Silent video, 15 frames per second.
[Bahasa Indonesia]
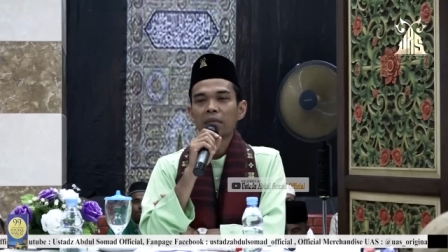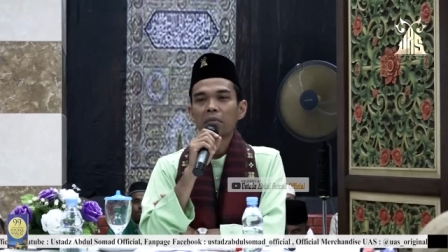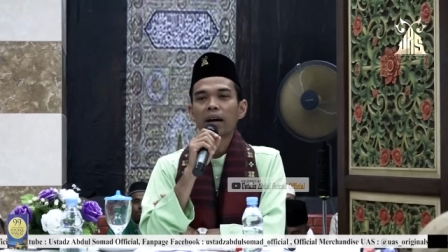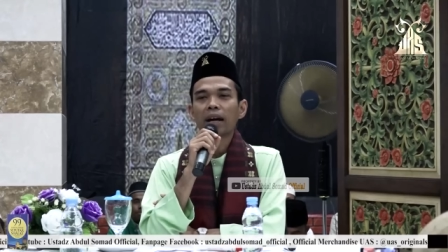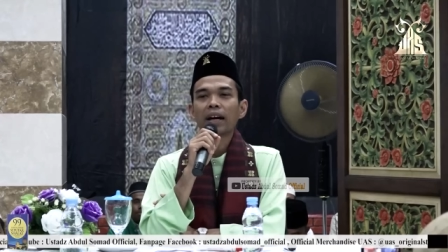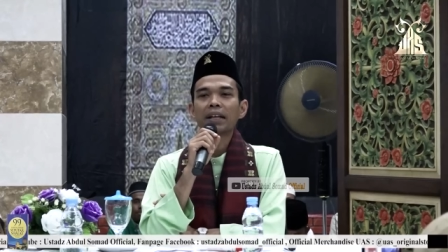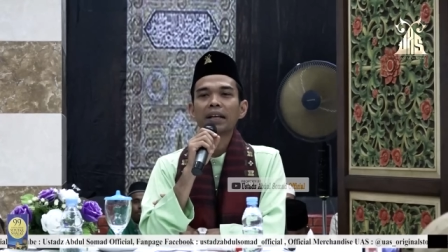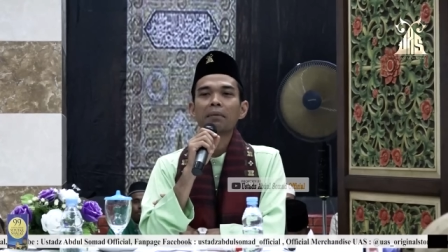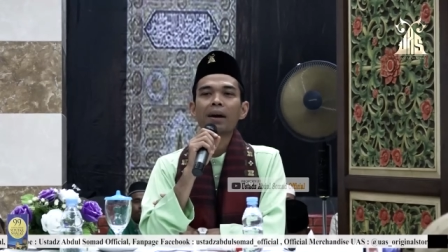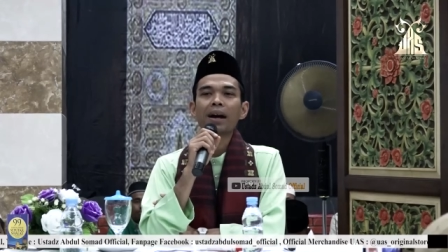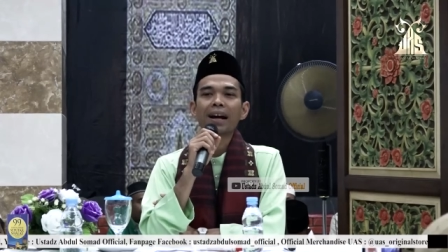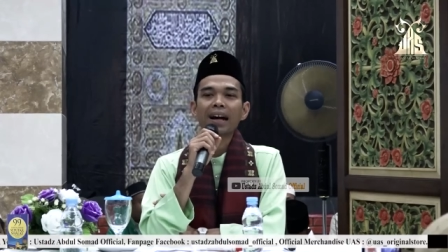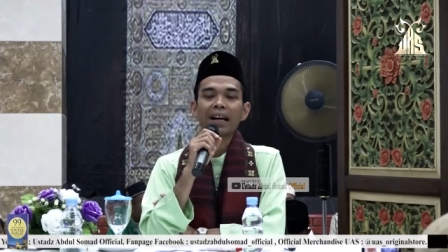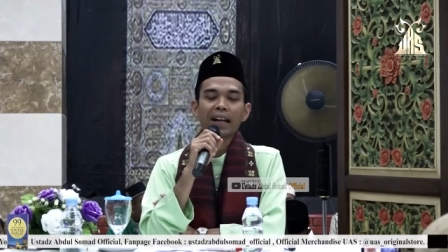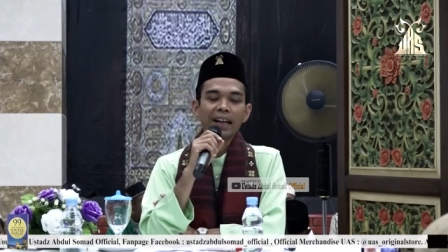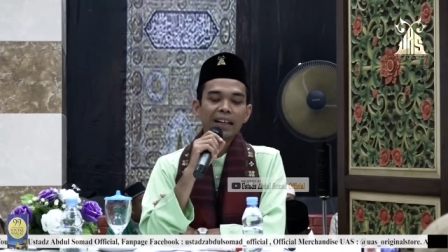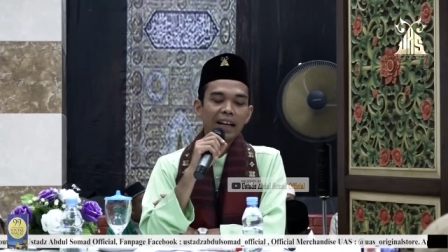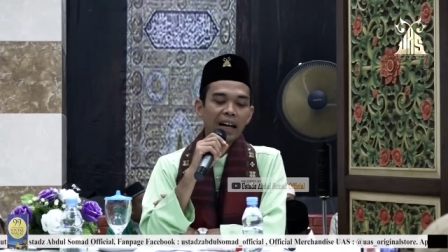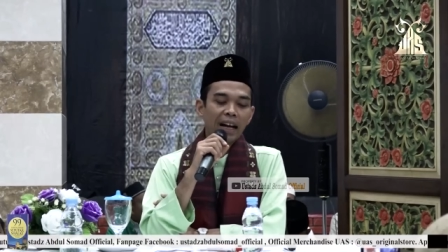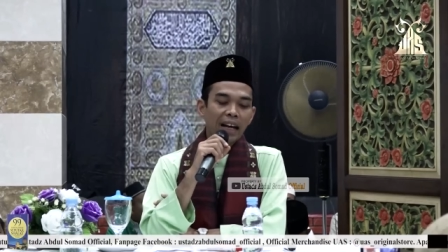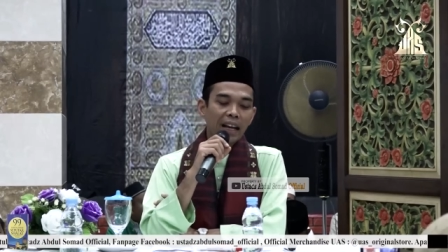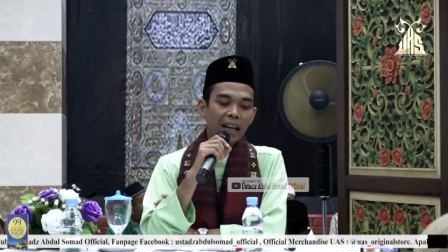Makanya makanan
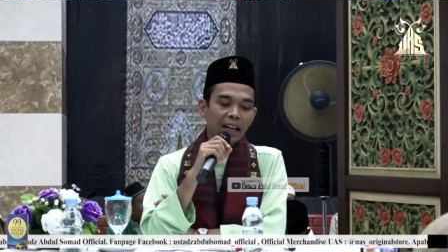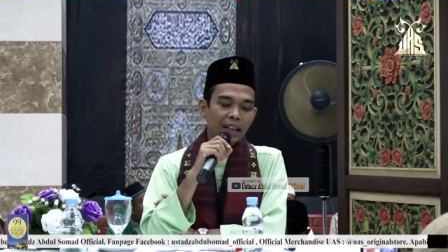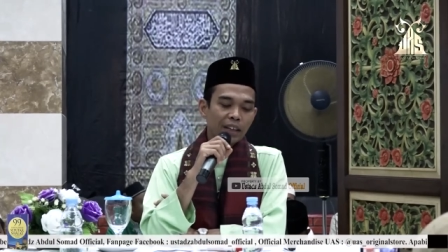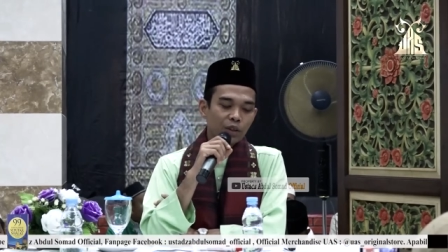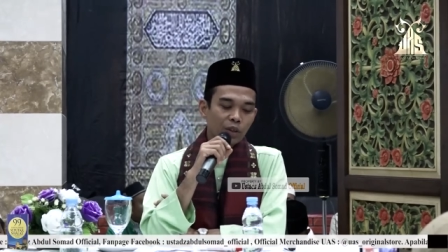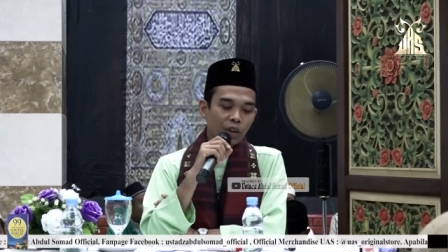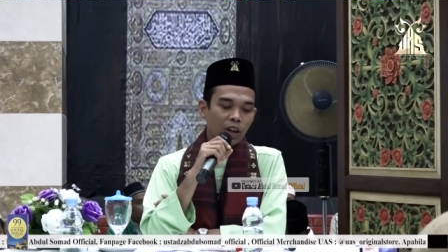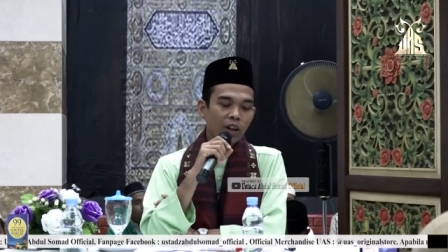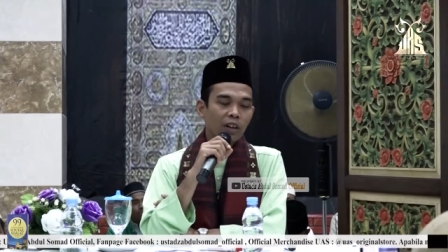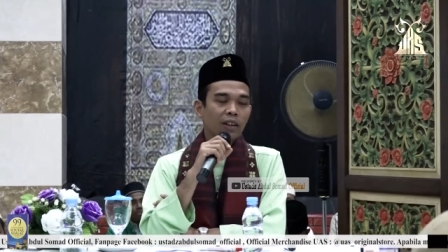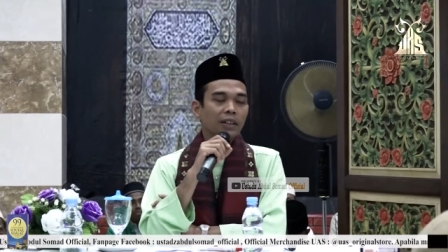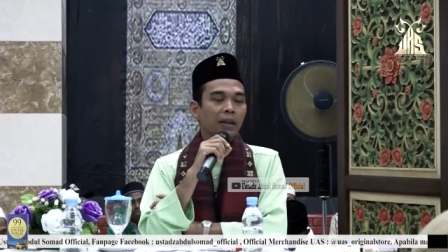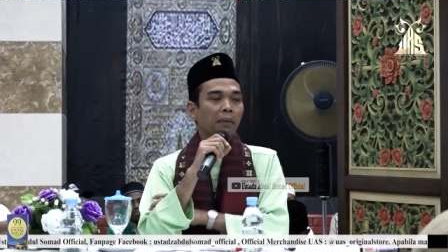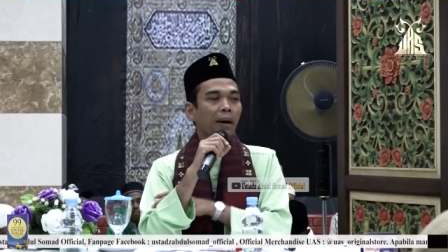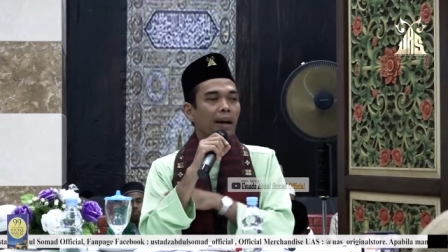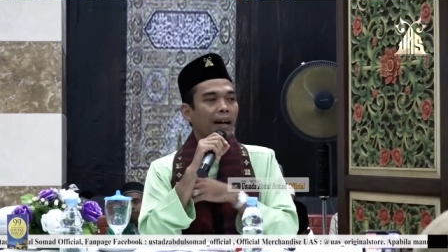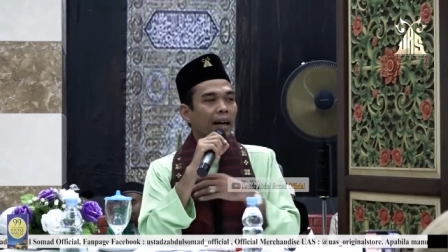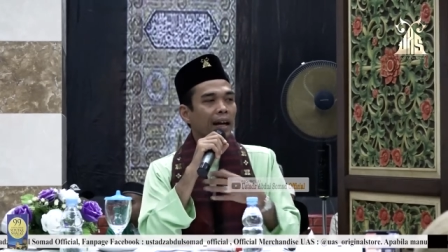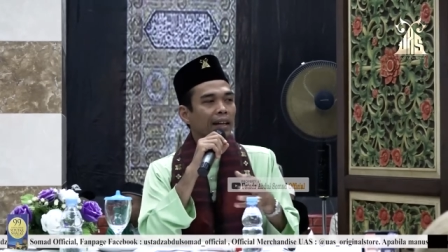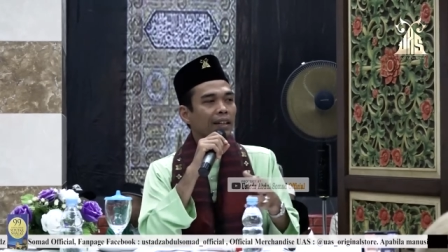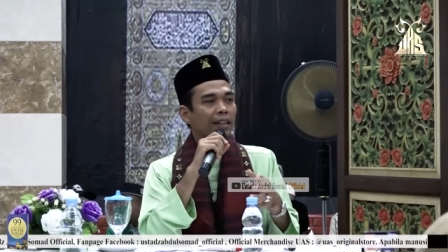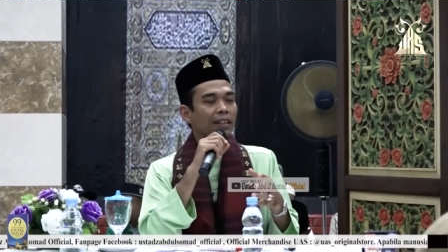yang halal itu kalau kita
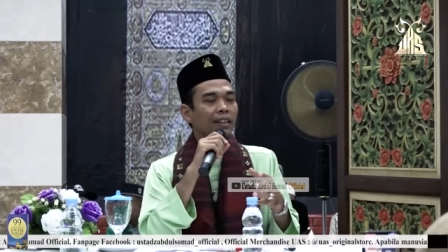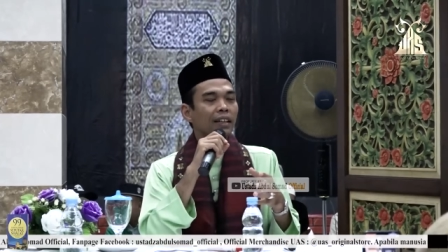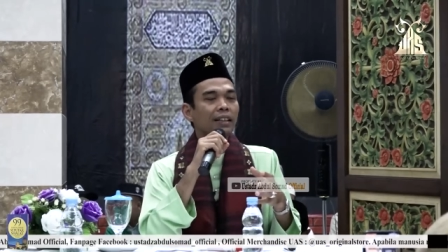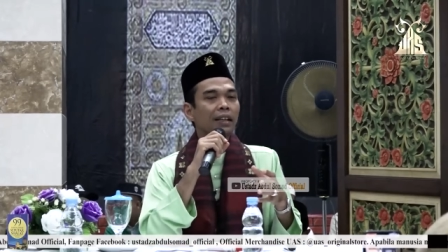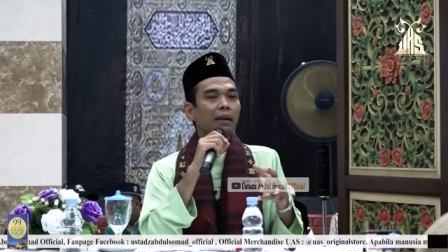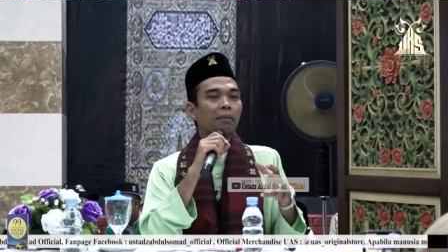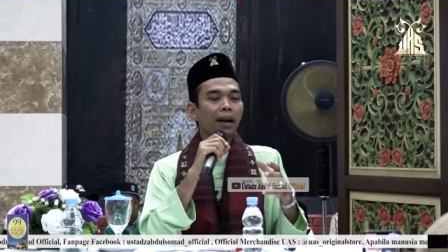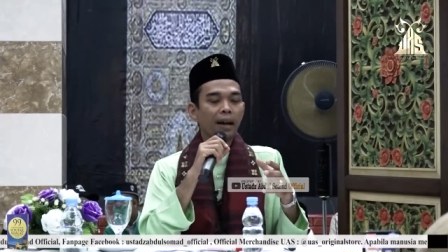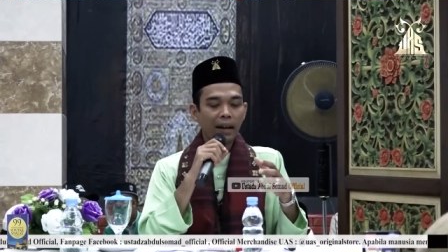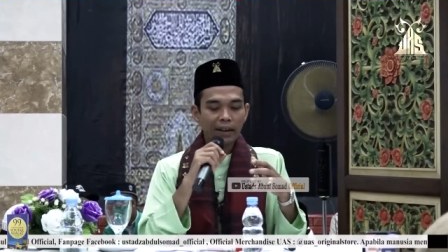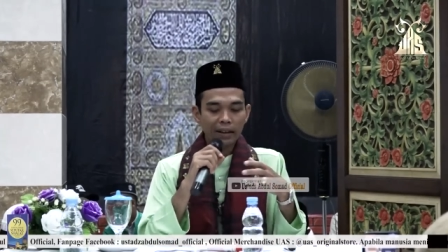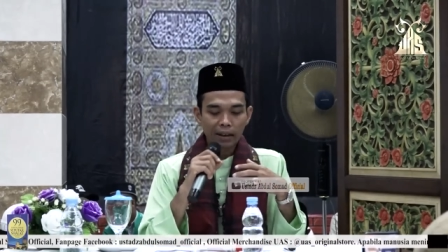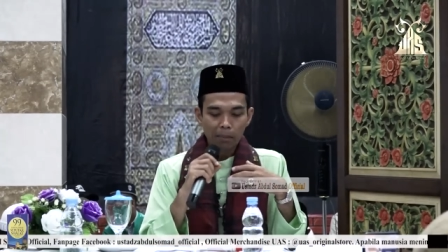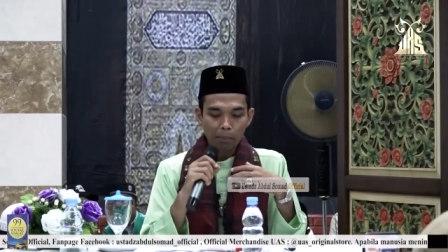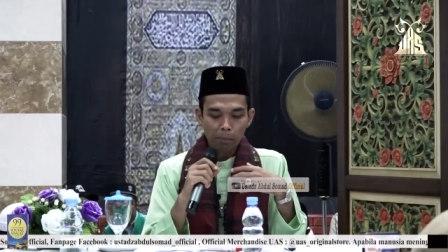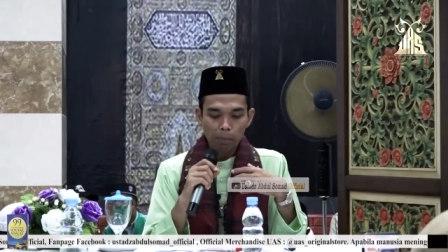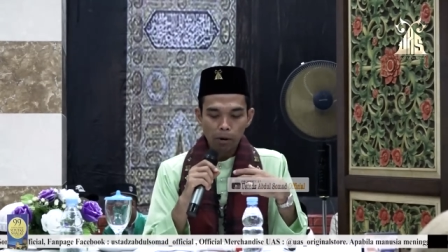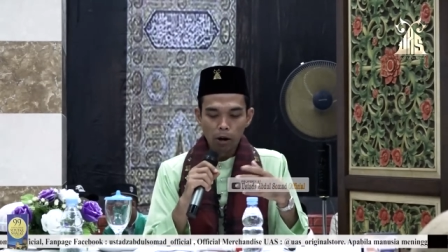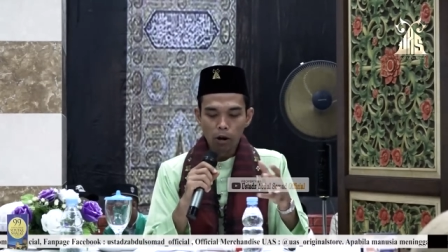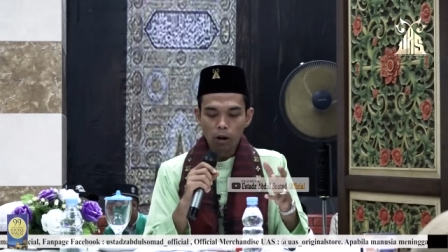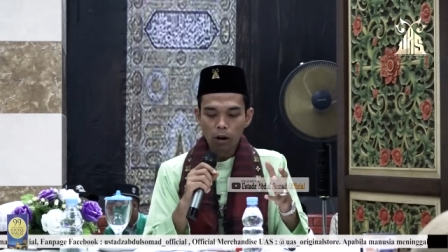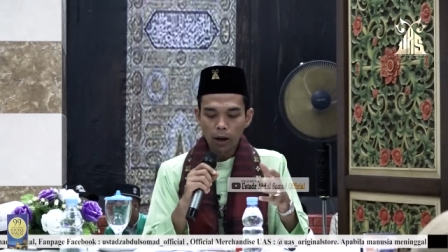makan, kita makannya
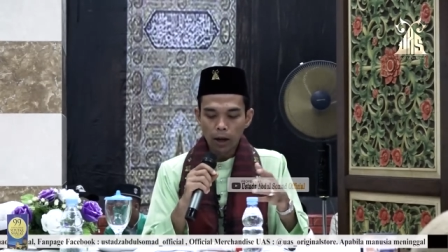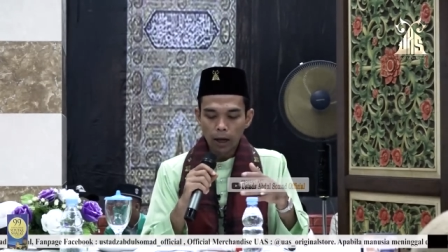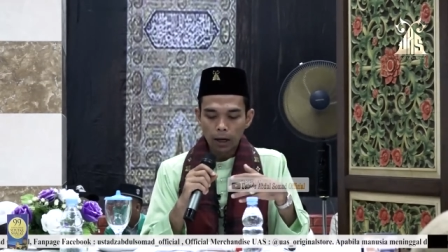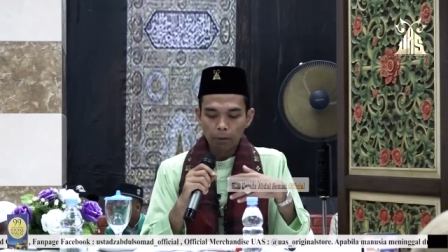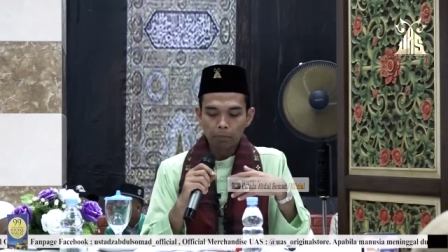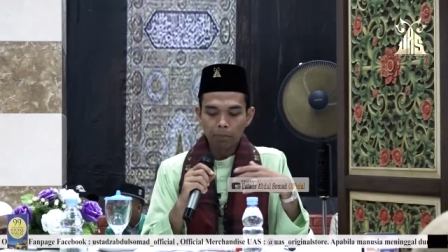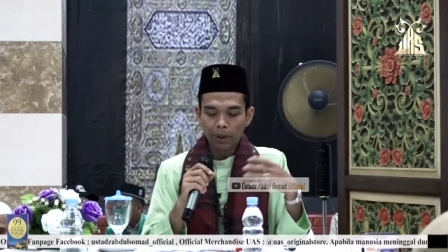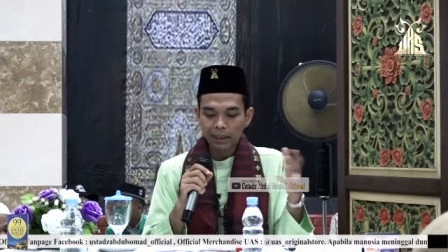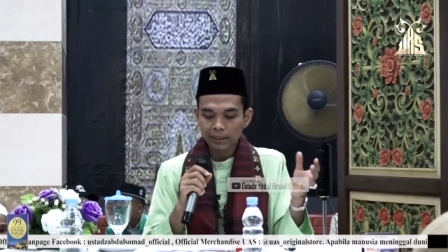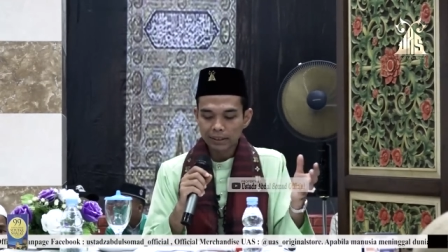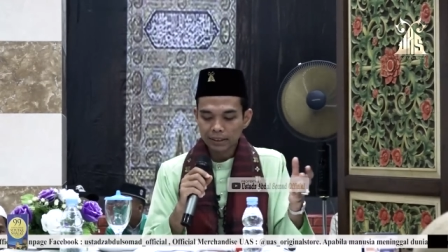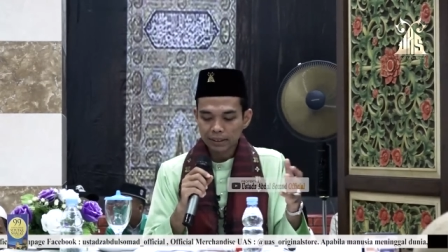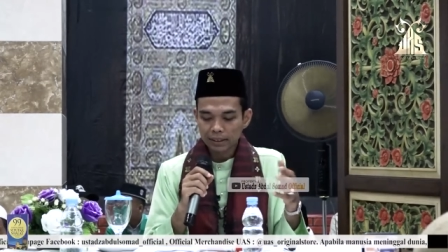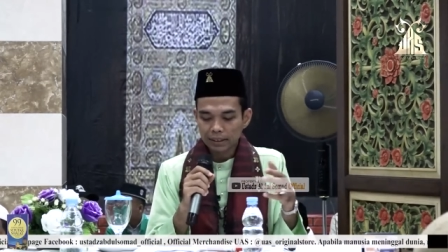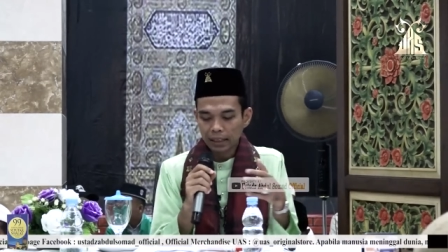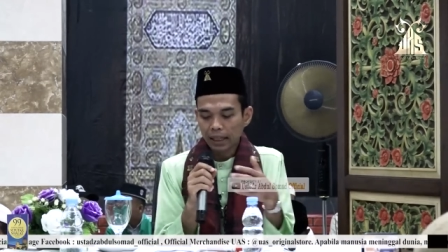plong, lepas,